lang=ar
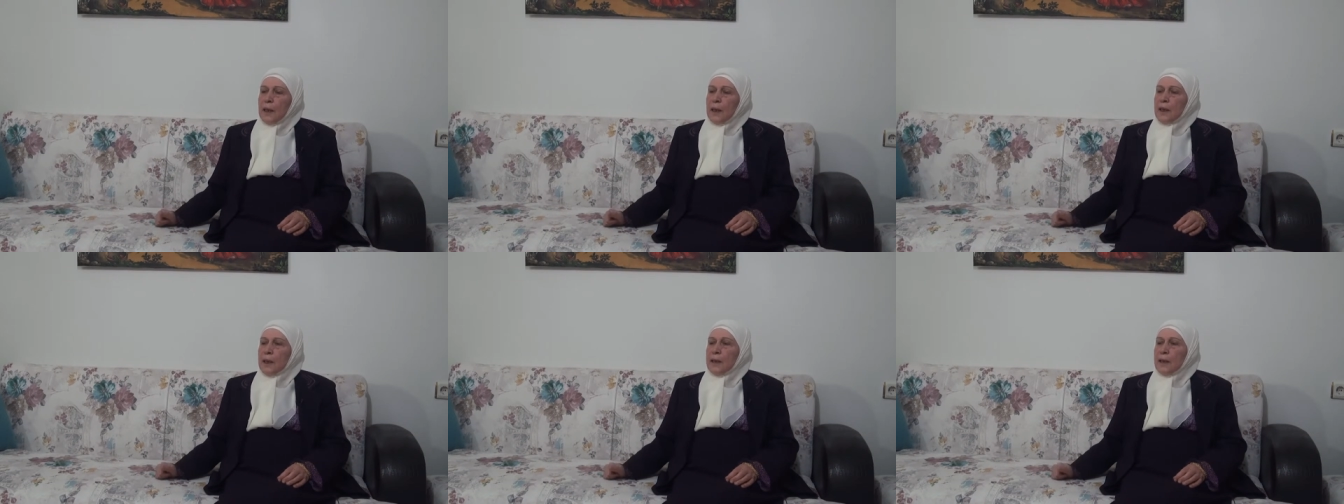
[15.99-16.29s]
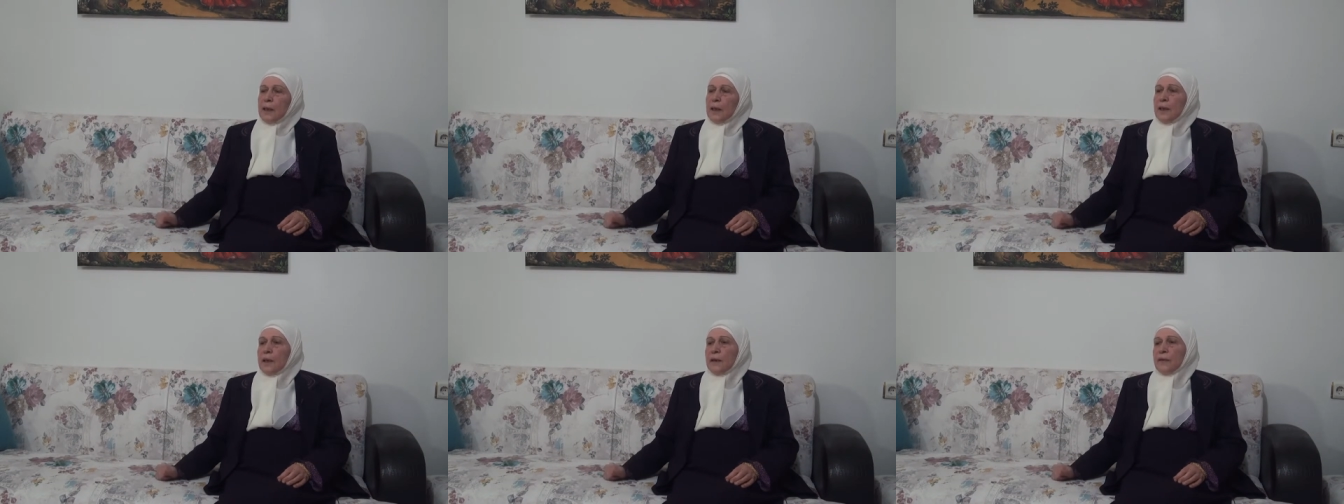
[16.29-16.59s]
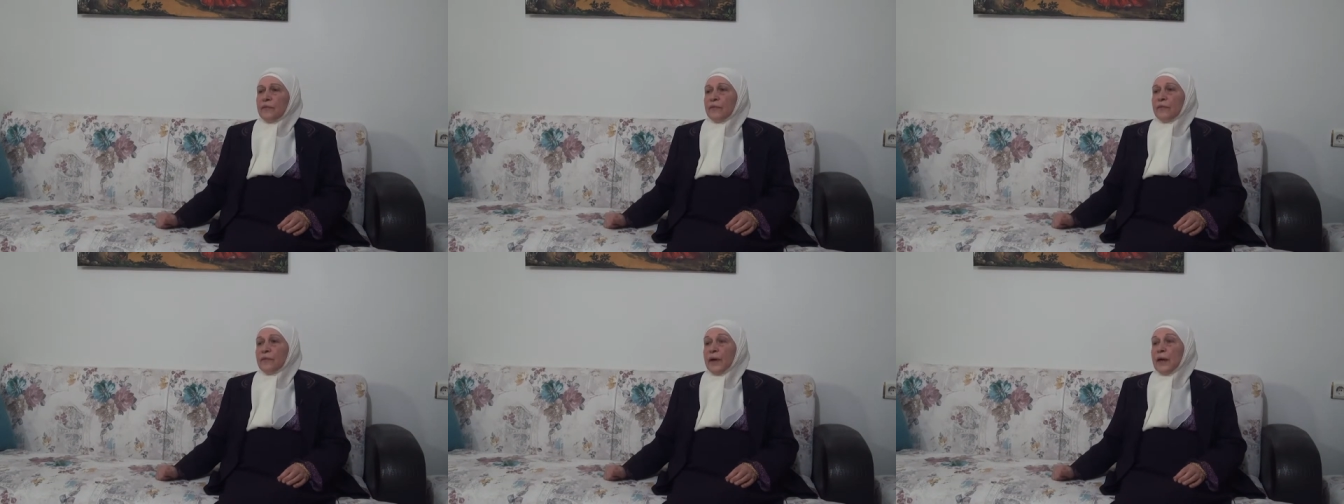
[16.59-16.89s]
كان
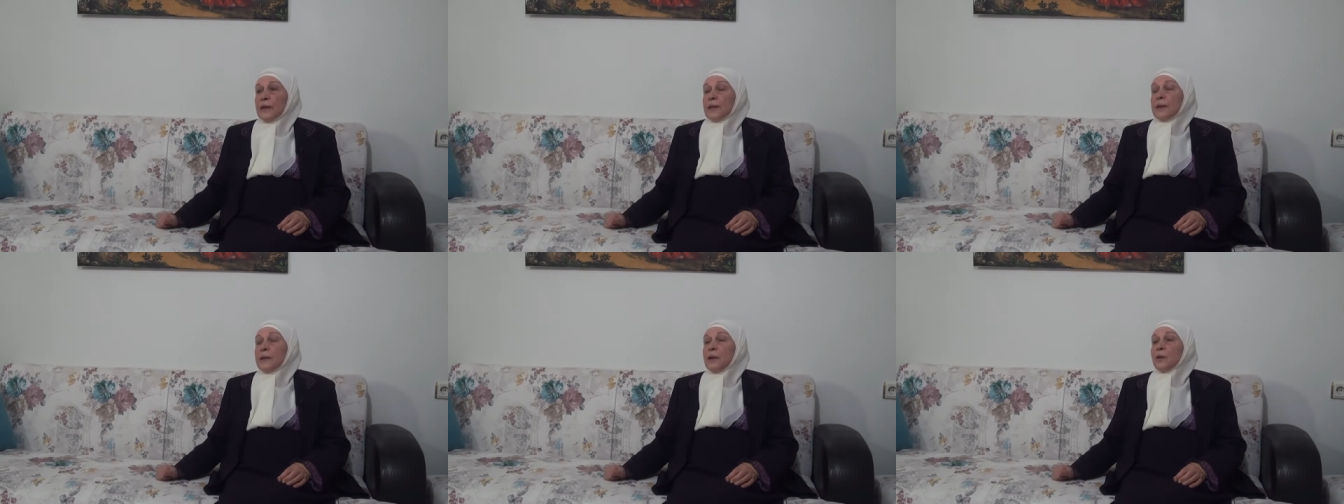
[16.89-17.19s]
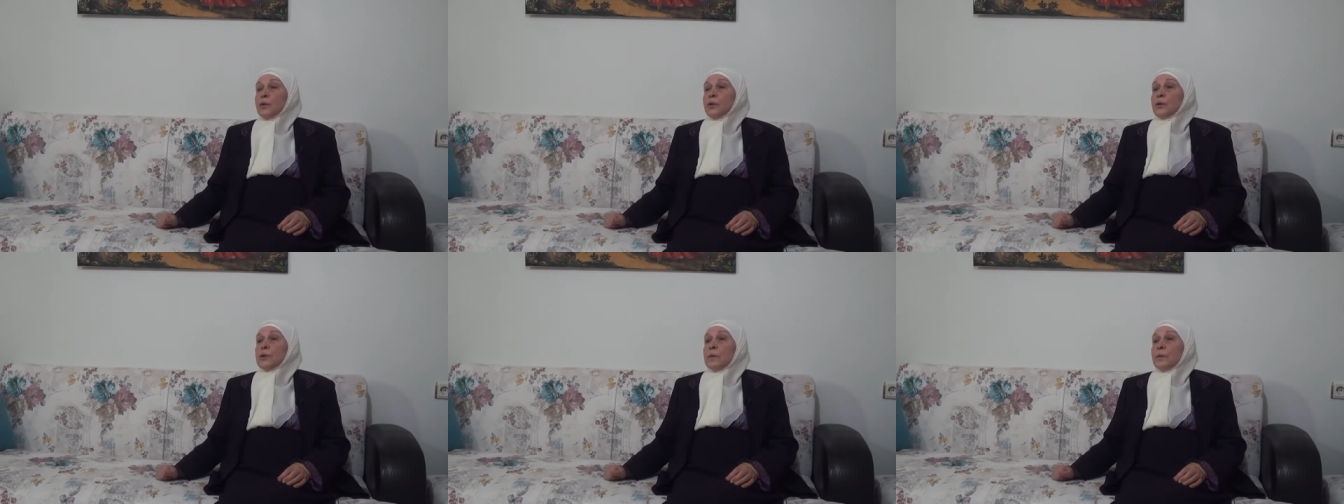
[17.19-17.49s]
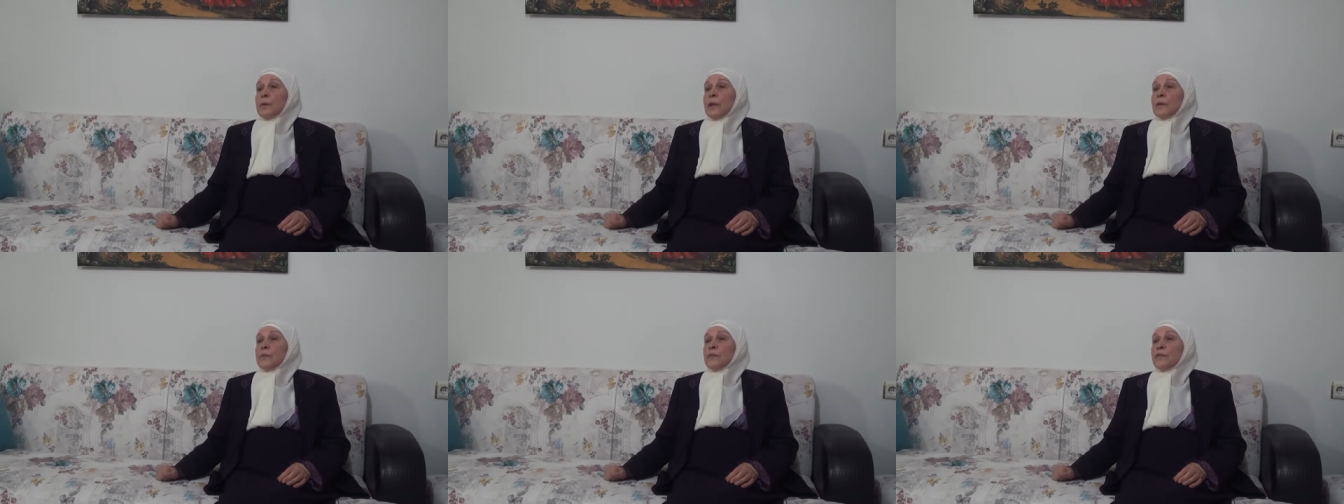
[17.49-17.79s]
يعرف حده
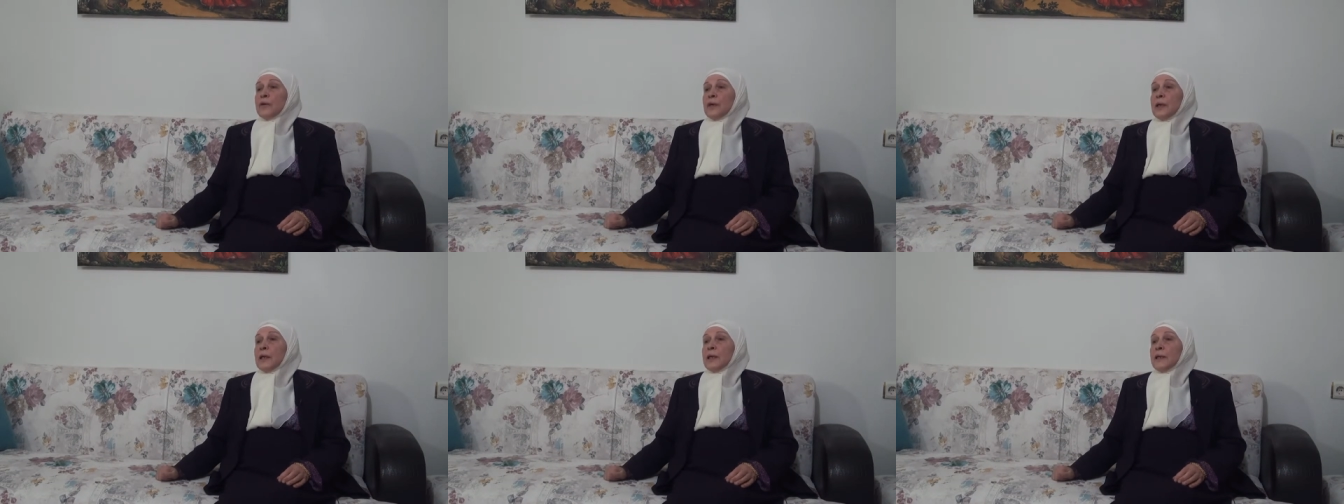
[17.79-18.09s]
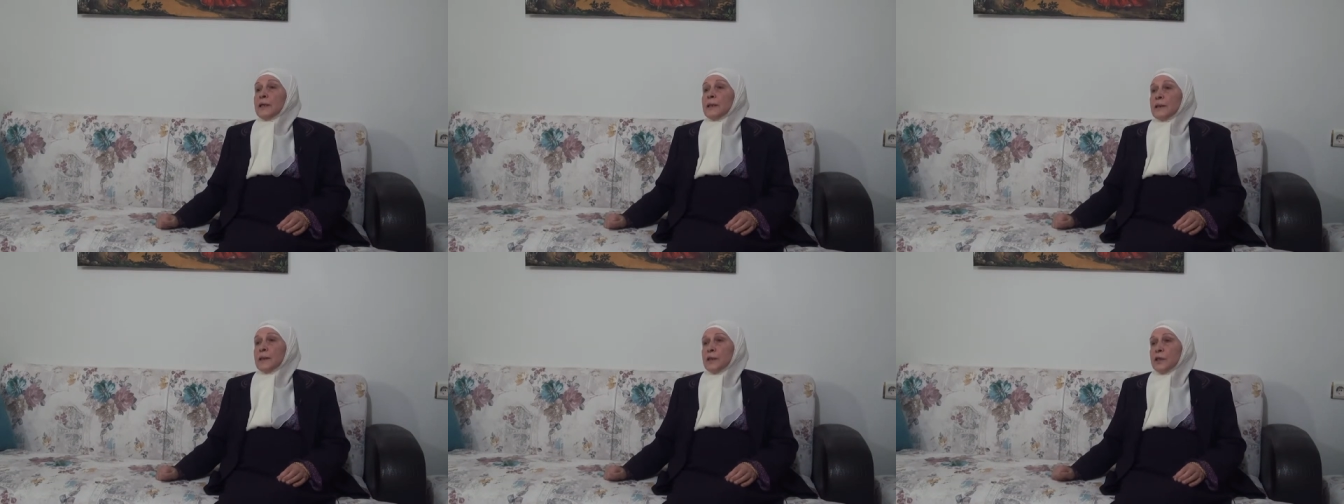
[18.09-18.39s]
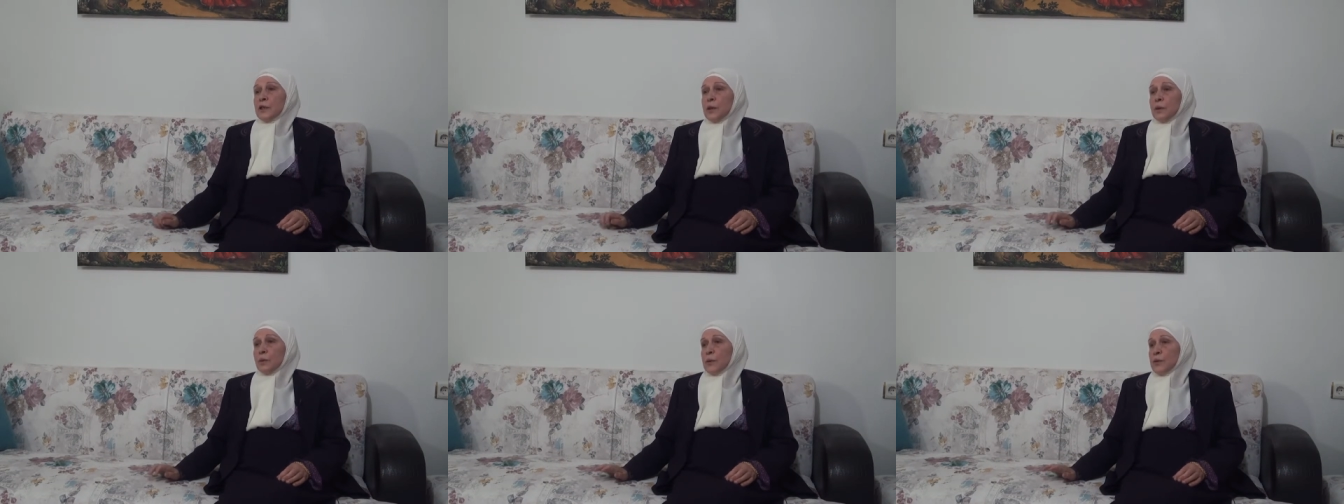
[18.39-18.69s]
تمام فلا
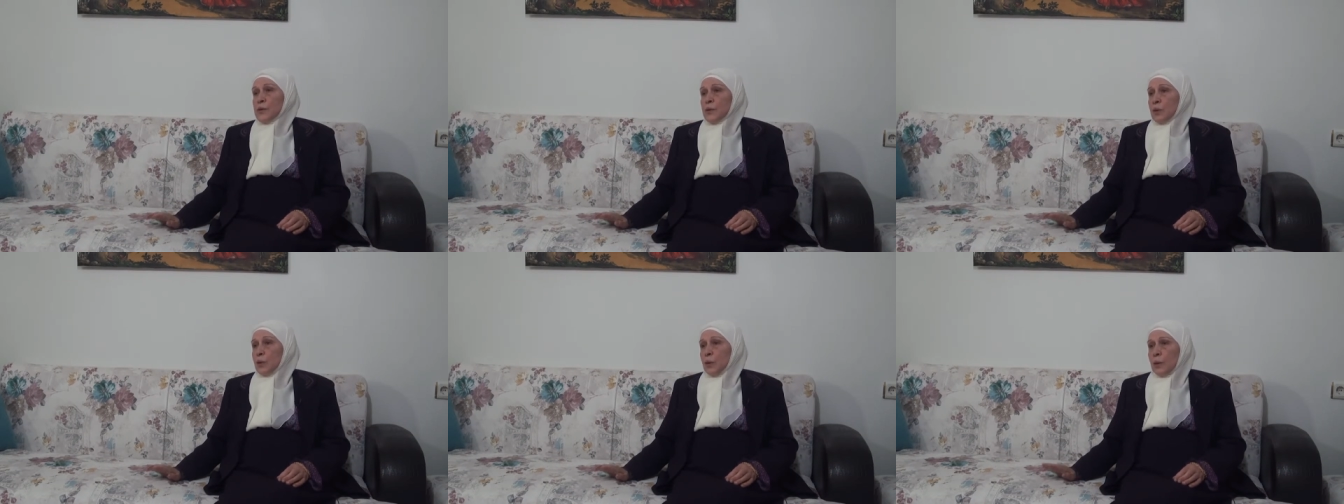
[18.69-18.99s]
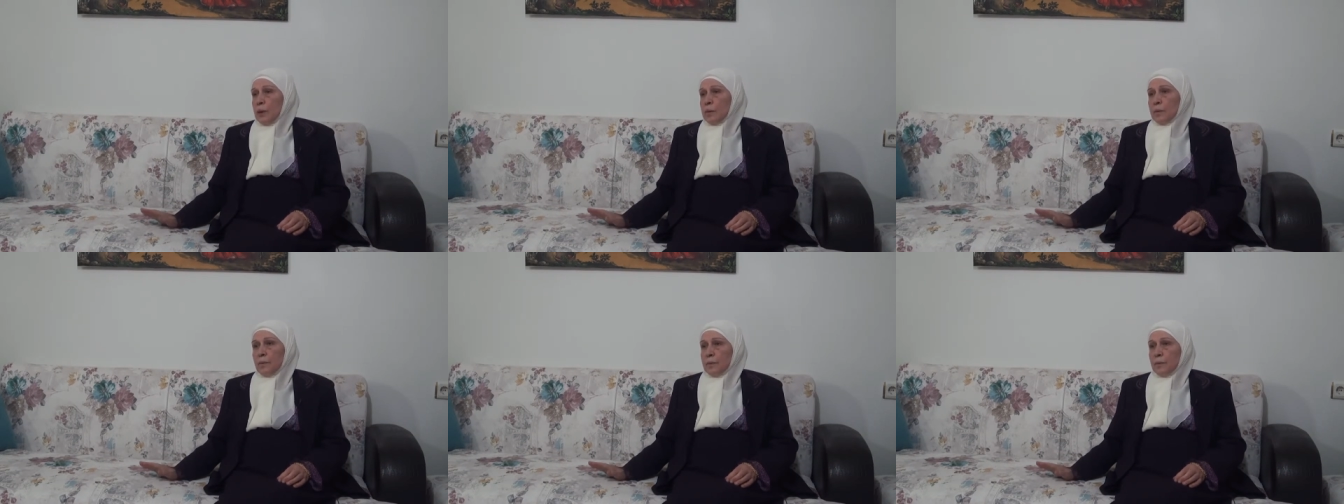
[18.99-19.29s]
يتجاوزه